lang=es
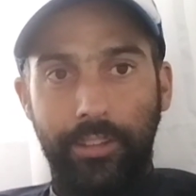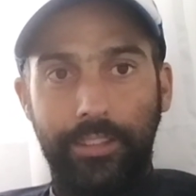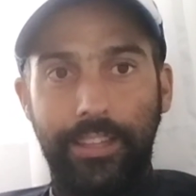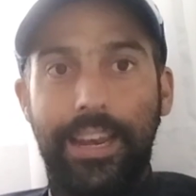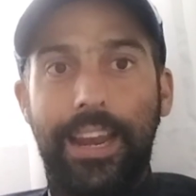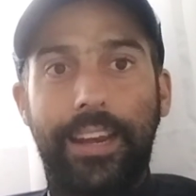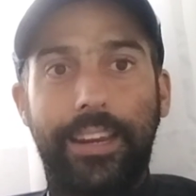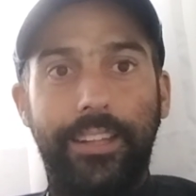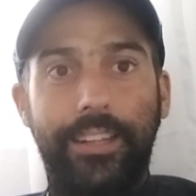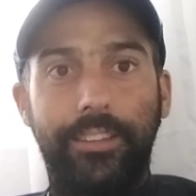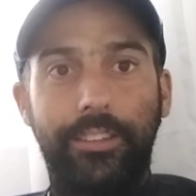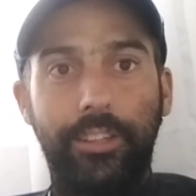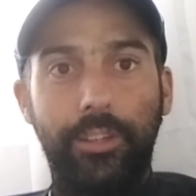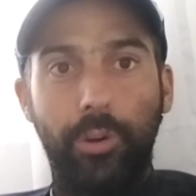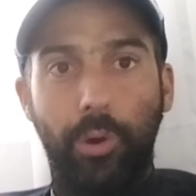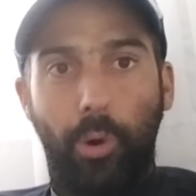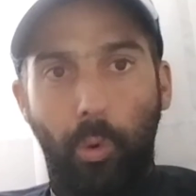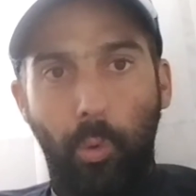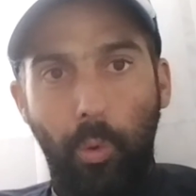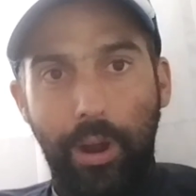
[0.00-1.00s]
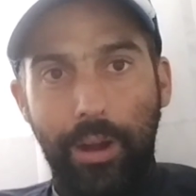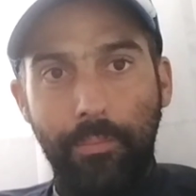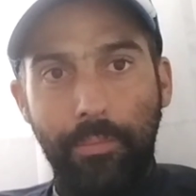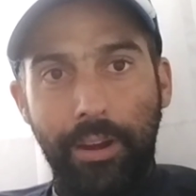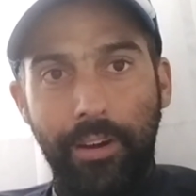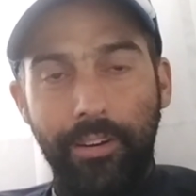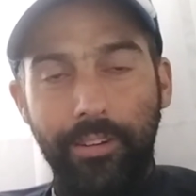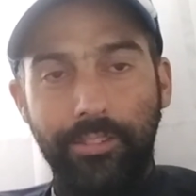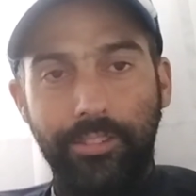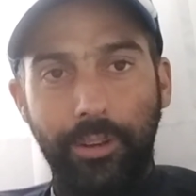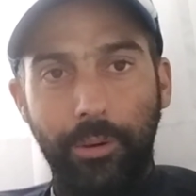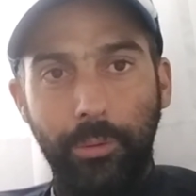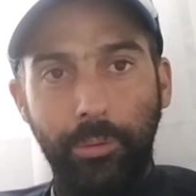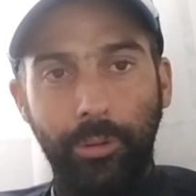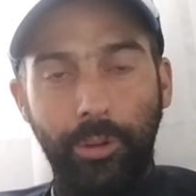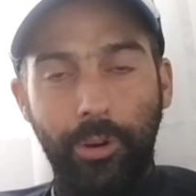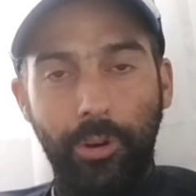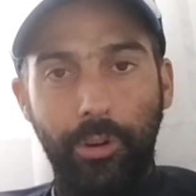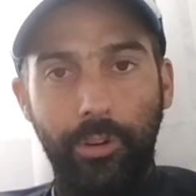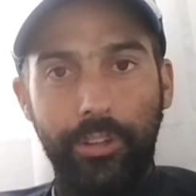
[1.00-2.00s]
del argentino Juan Manuel
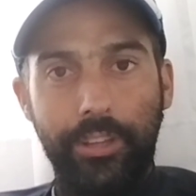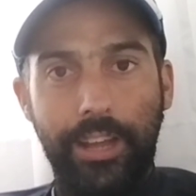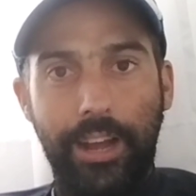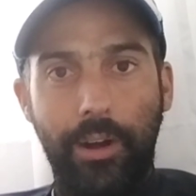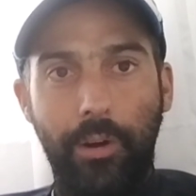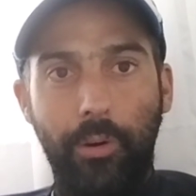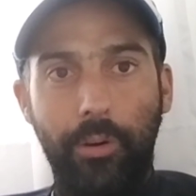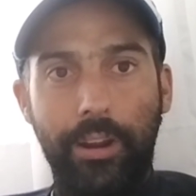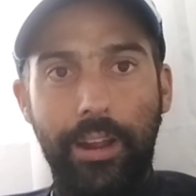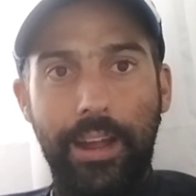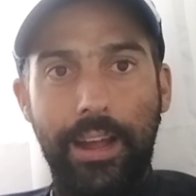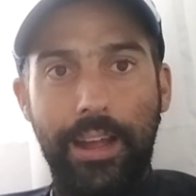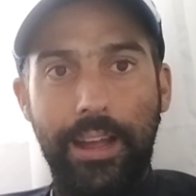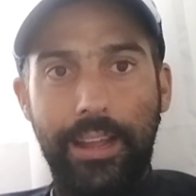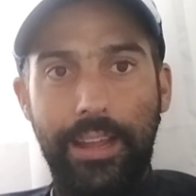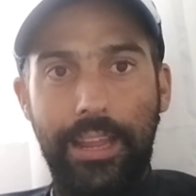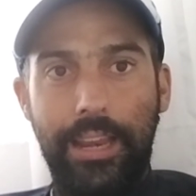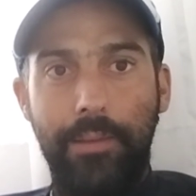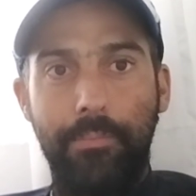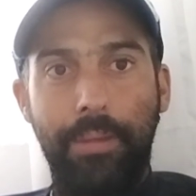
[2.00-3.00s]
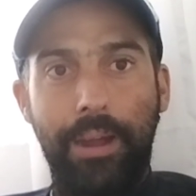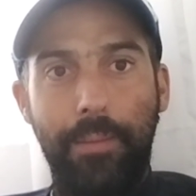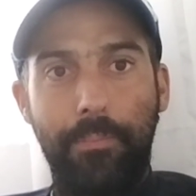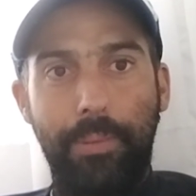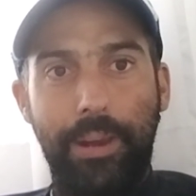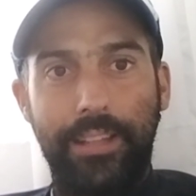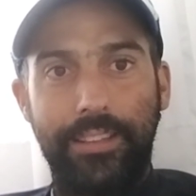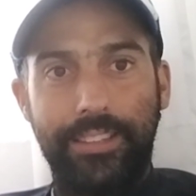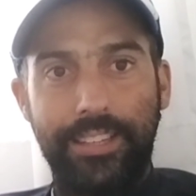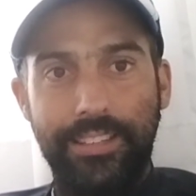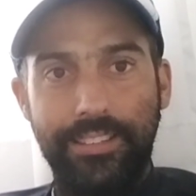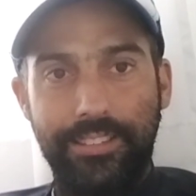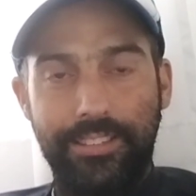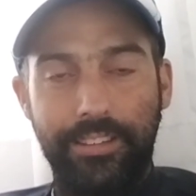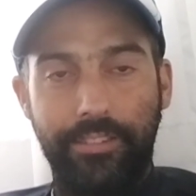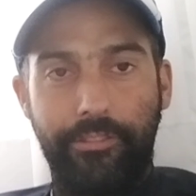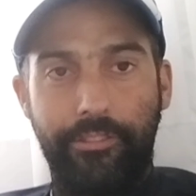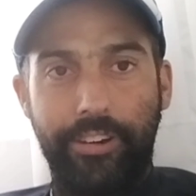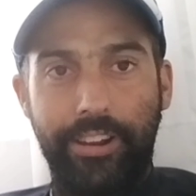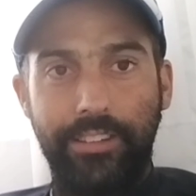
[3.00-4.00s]
Celúndolo y ahora el
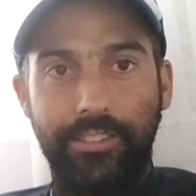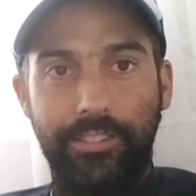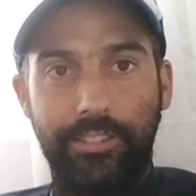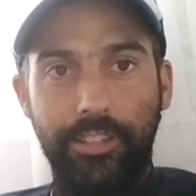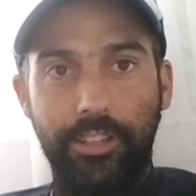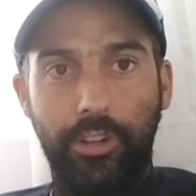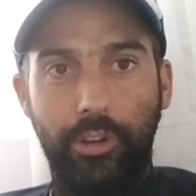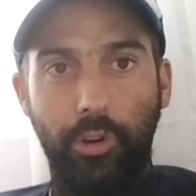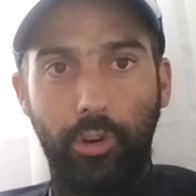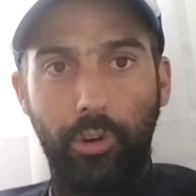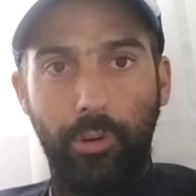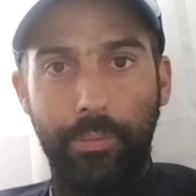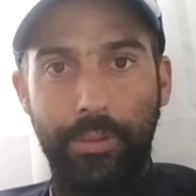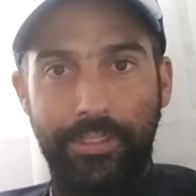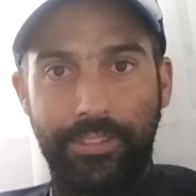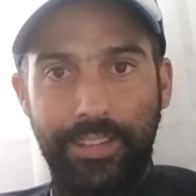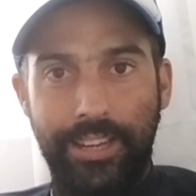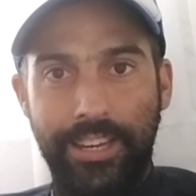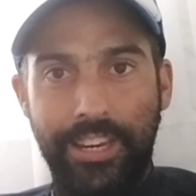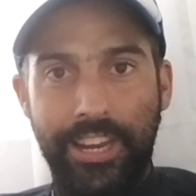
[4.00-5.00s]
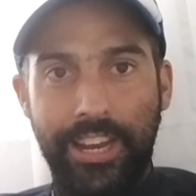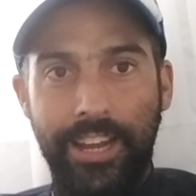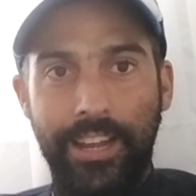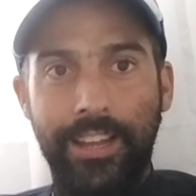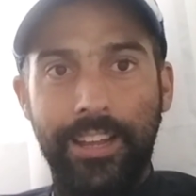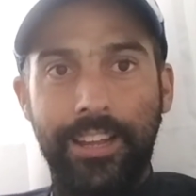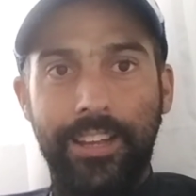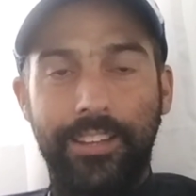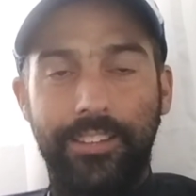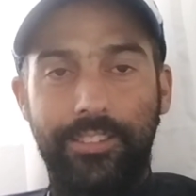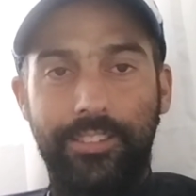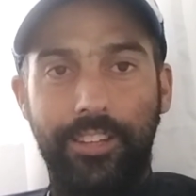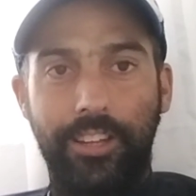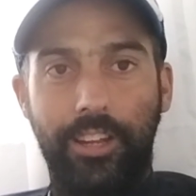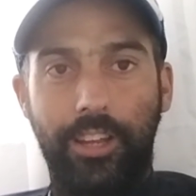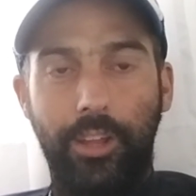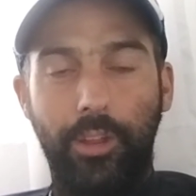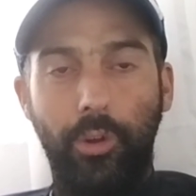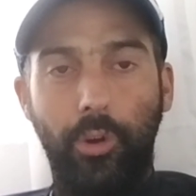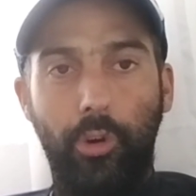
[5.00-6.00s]
marplatense Francisco Comezaña
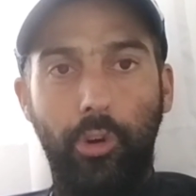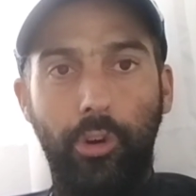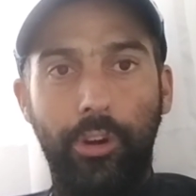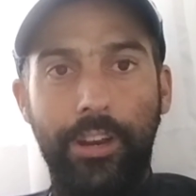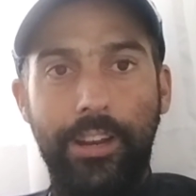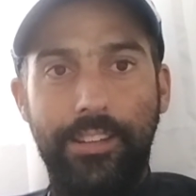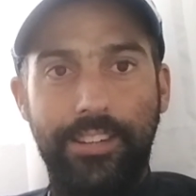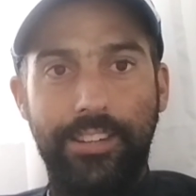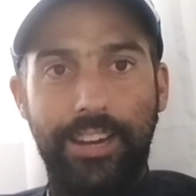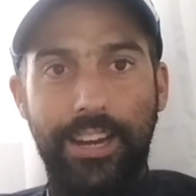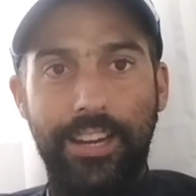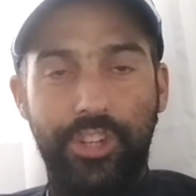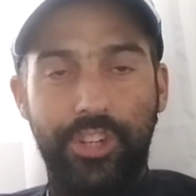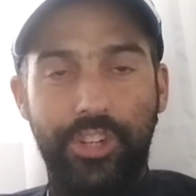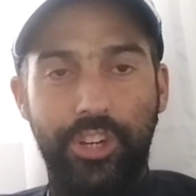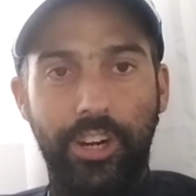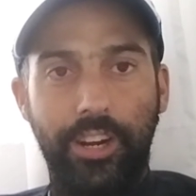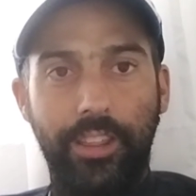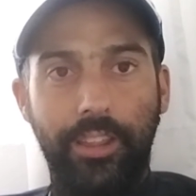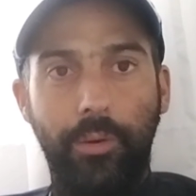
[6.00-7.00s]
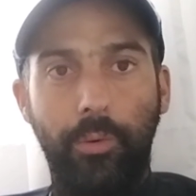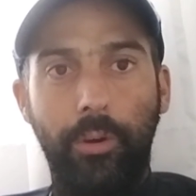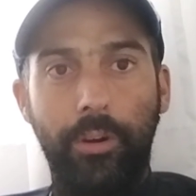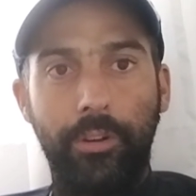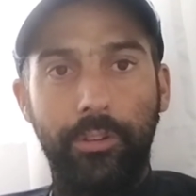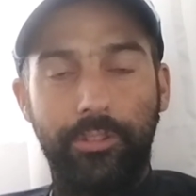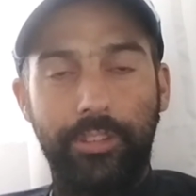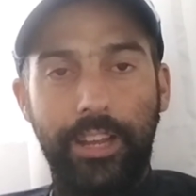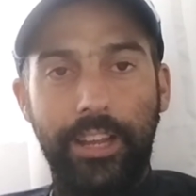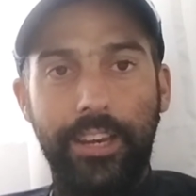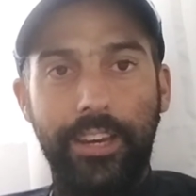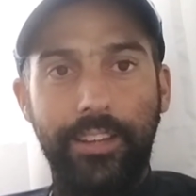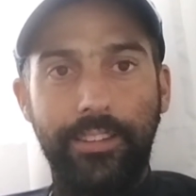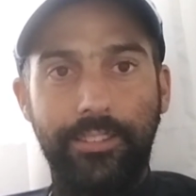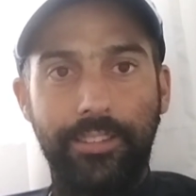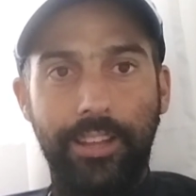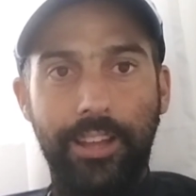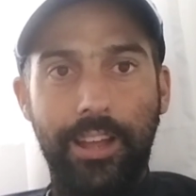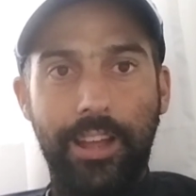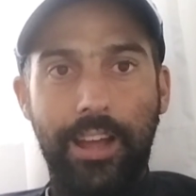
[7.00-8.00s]
se quedó con el Challenger de Buenos
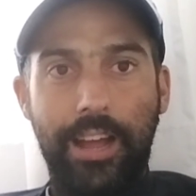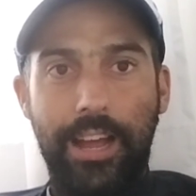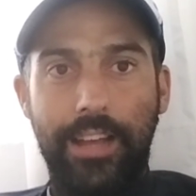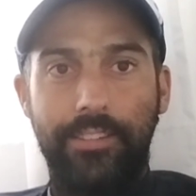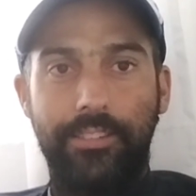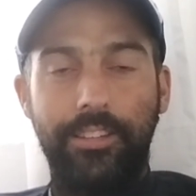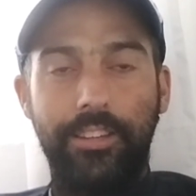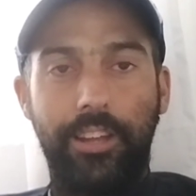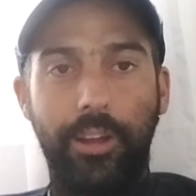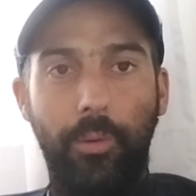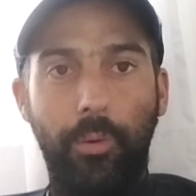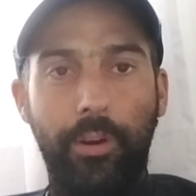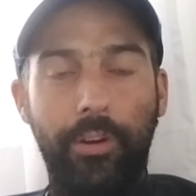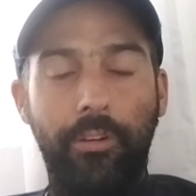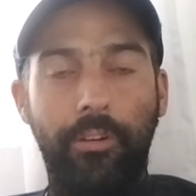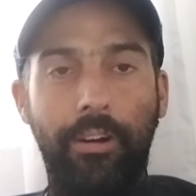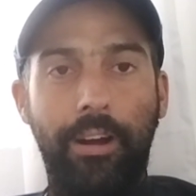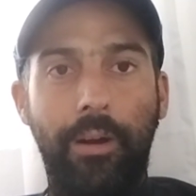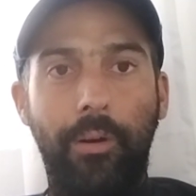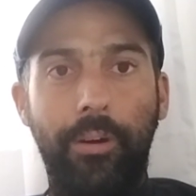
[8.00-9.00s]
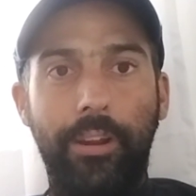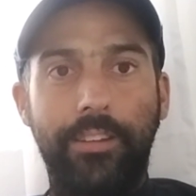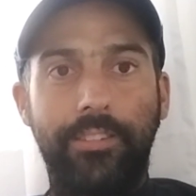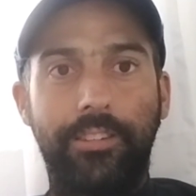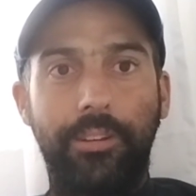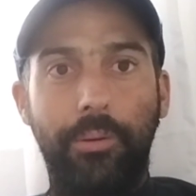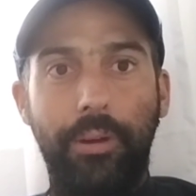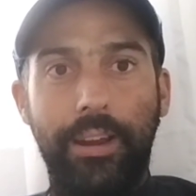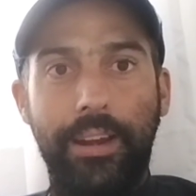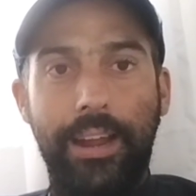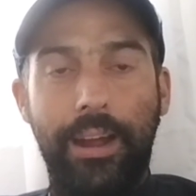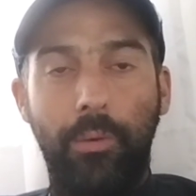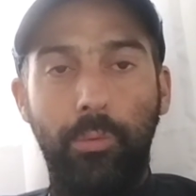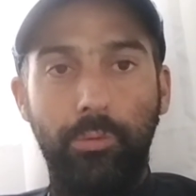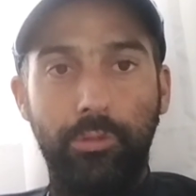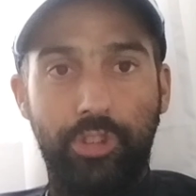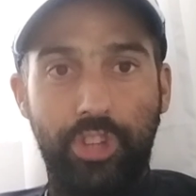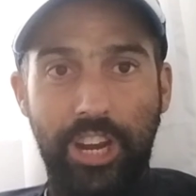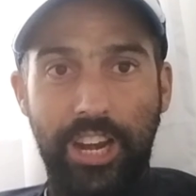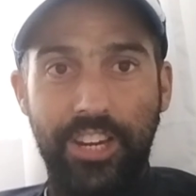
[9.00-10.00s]
Aires Así que bueno, ahora se van a
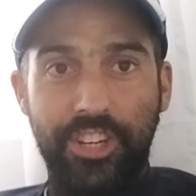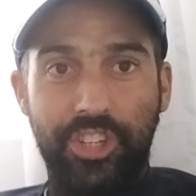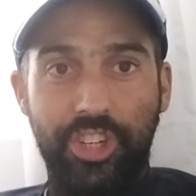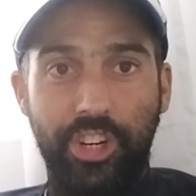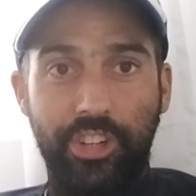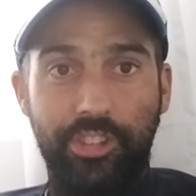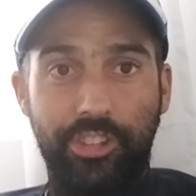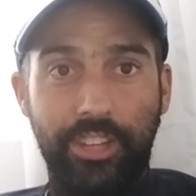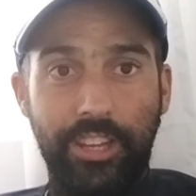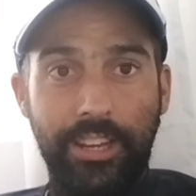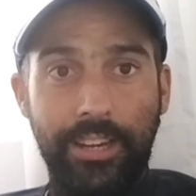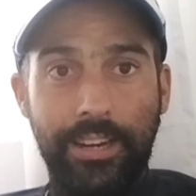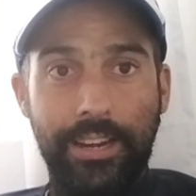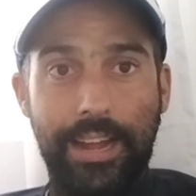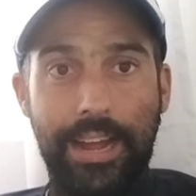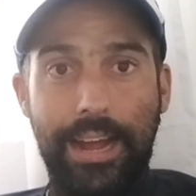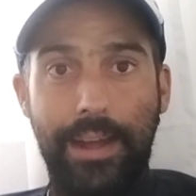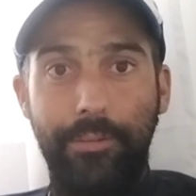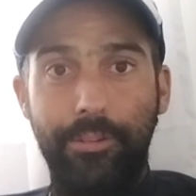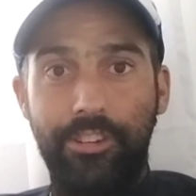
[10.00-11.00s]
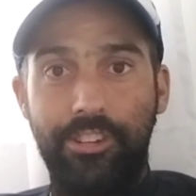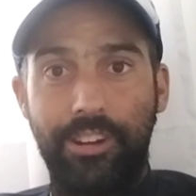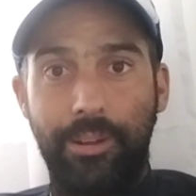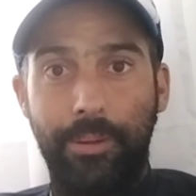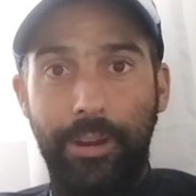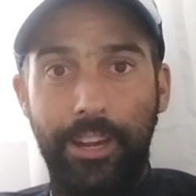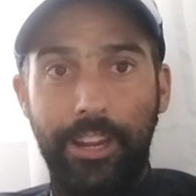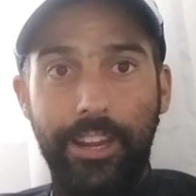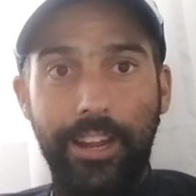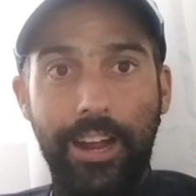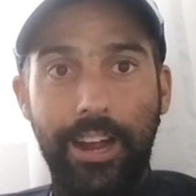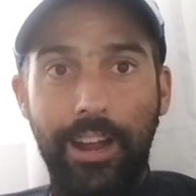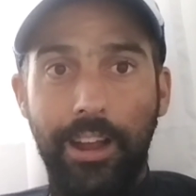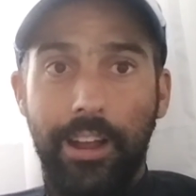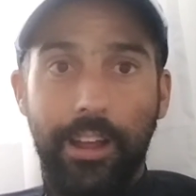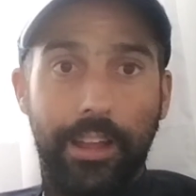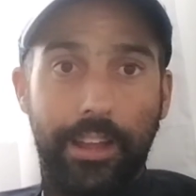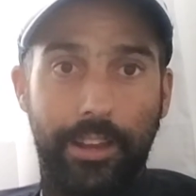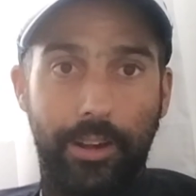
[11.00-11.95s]
un Challenger 100 a Villa María,